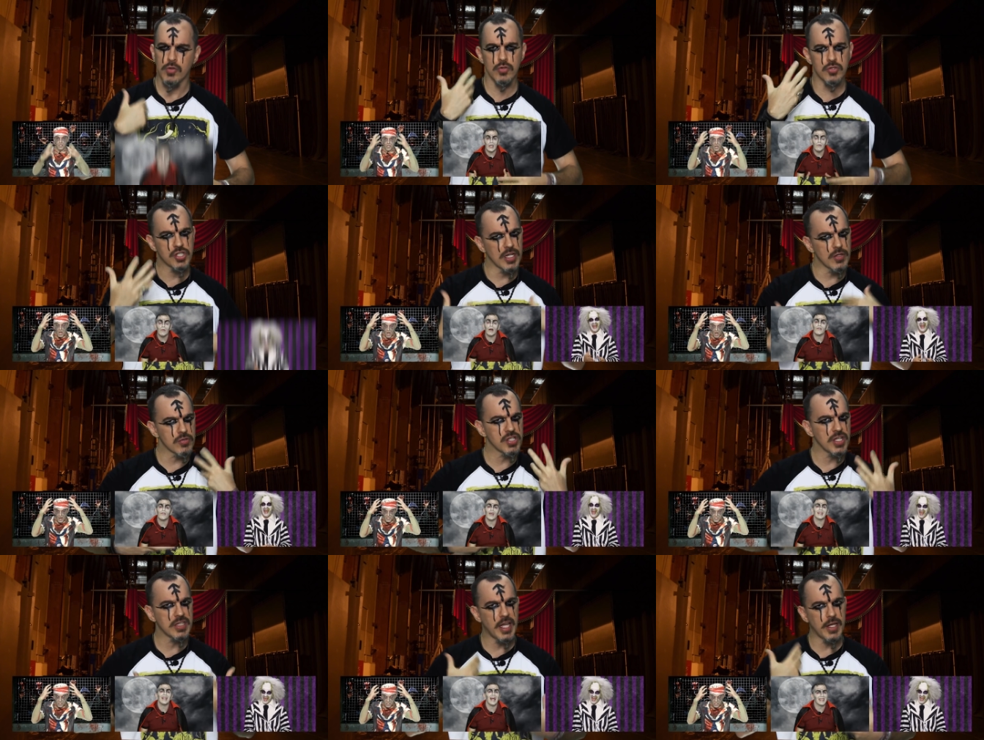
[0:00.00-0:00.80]
Nos
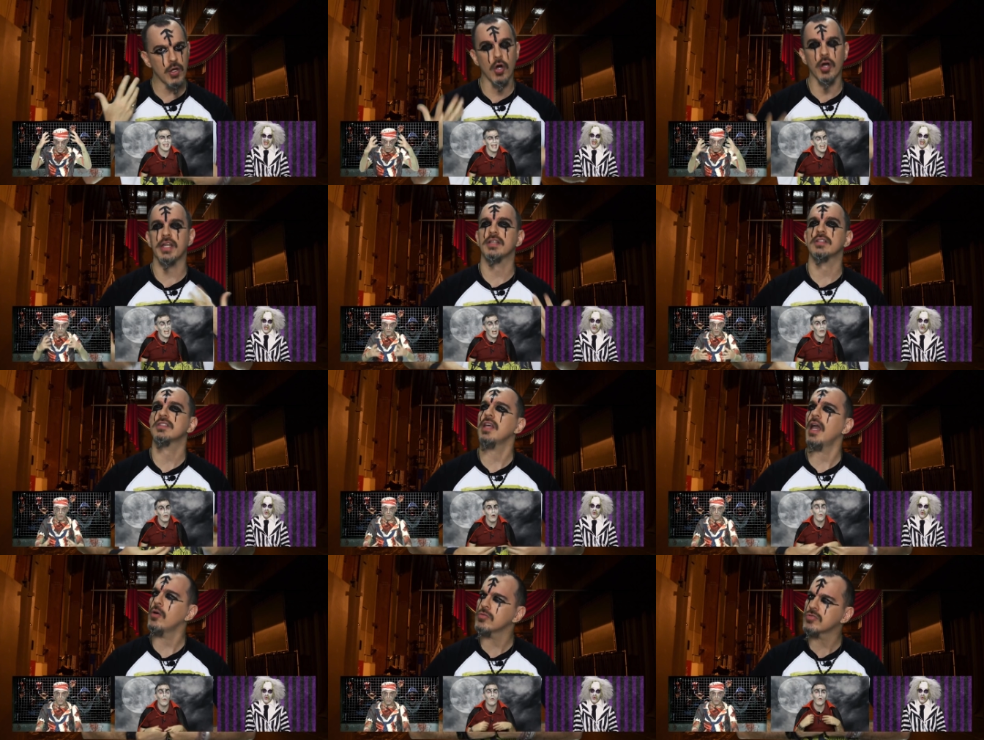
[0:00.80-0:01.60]
anos
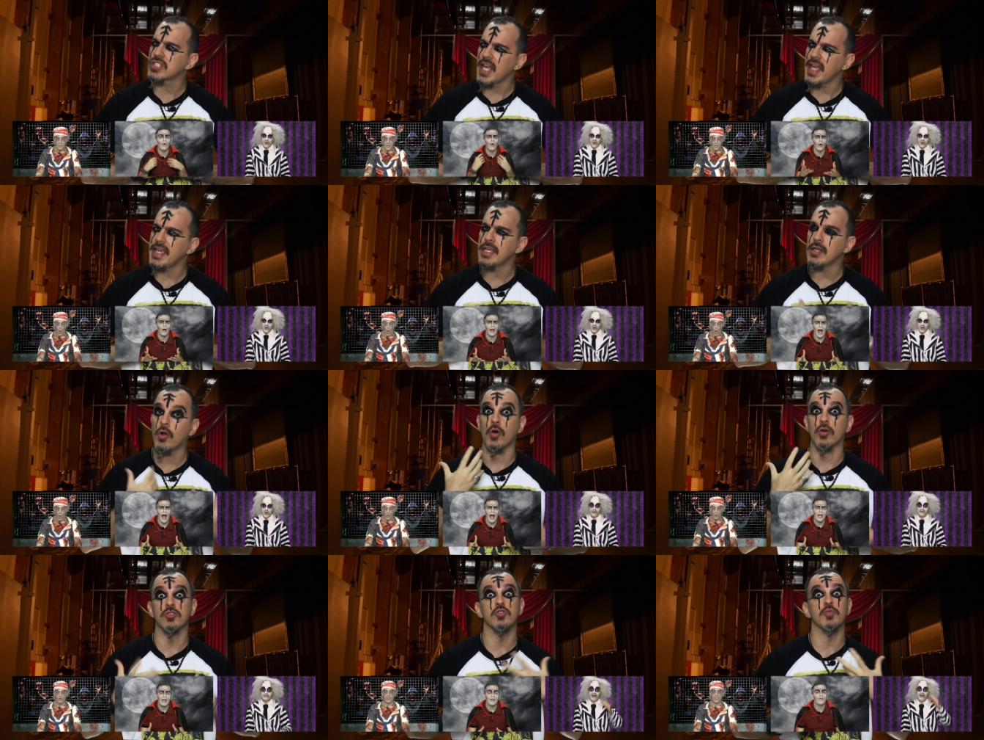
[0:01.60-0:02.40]
anteriores, eu usei
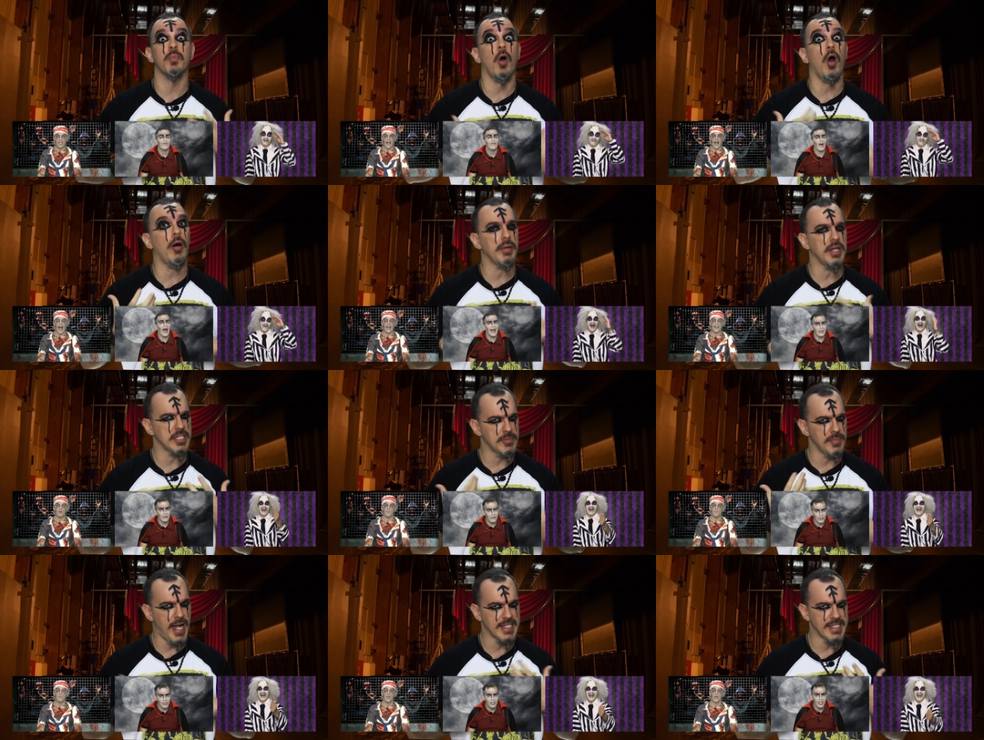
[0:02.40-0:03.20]

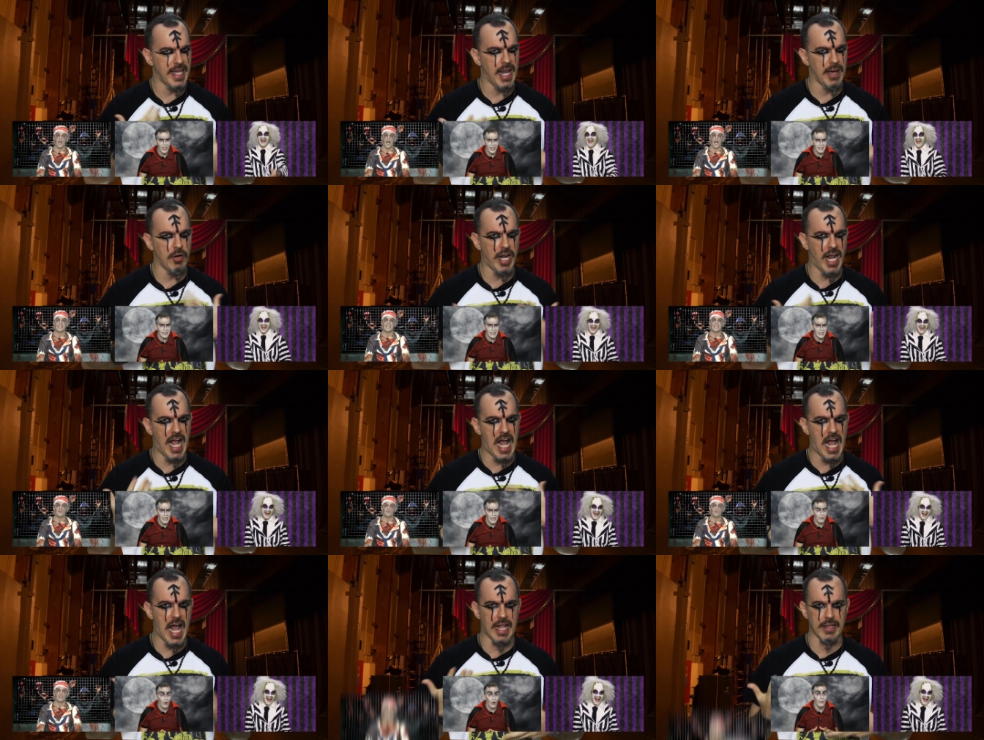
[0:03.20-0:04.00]
pobres mais
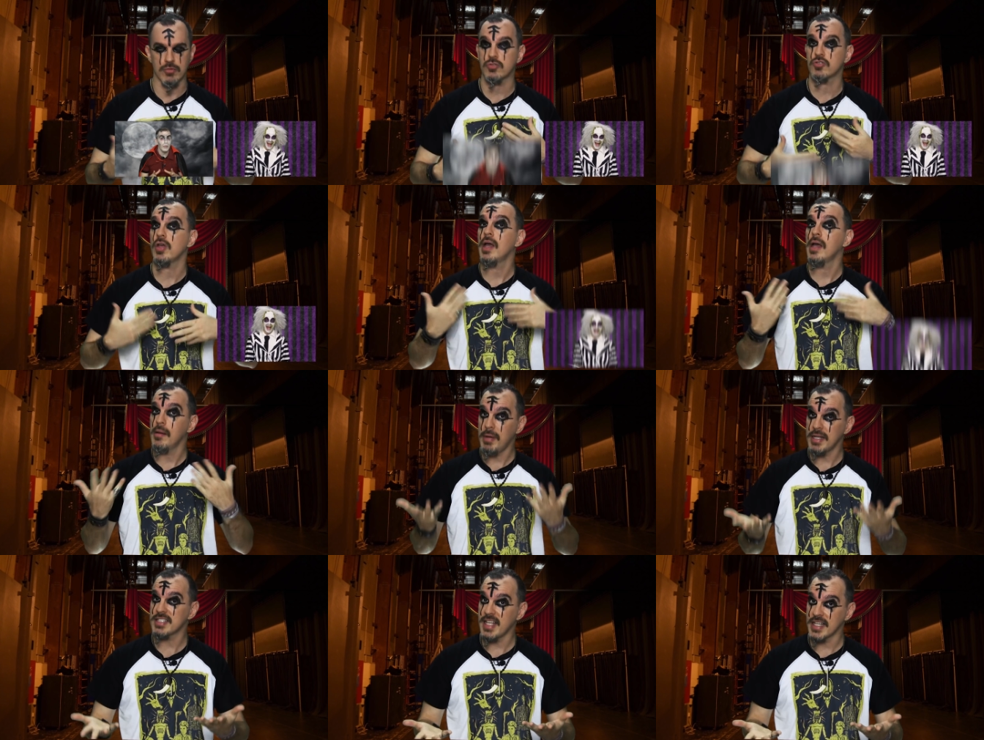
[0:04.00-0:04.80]
elaborados,
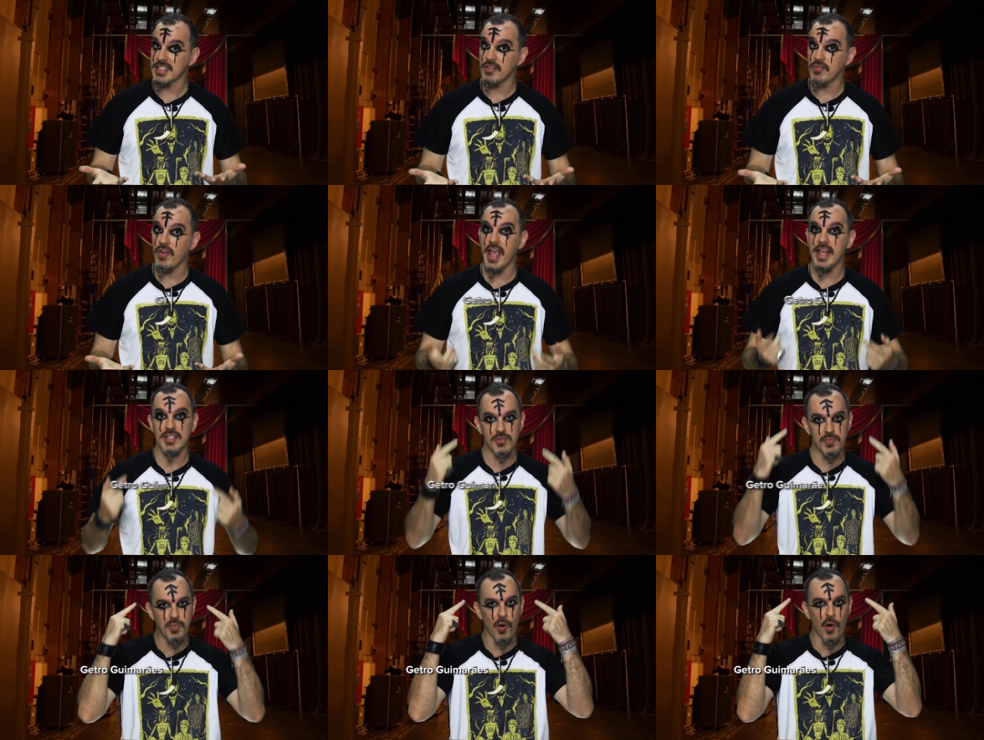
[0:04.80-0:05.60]
mas dessa
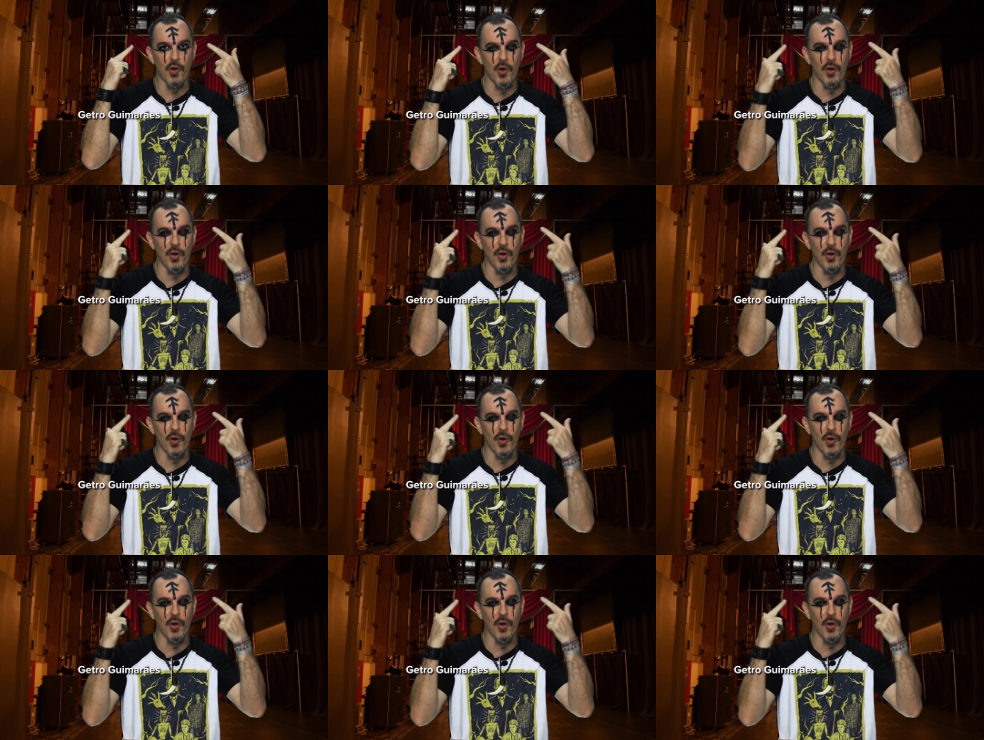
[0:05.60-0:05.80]
vez, por